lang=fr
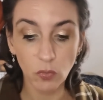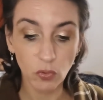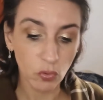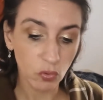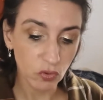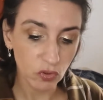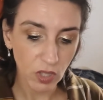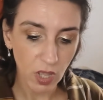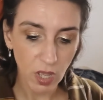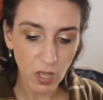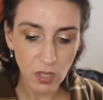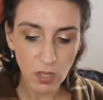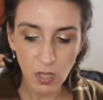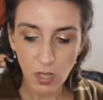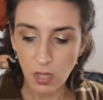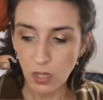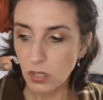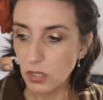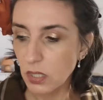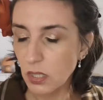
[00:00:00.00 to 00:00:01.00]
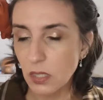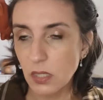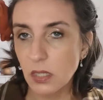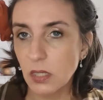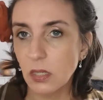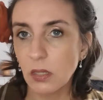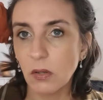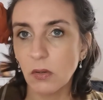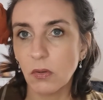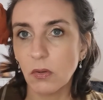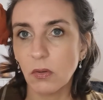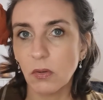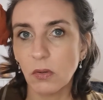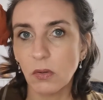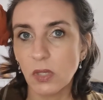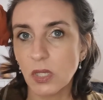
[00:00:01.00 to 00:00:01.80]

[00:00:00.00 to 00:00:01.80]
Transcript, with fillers: Donc ça, c'était, euh,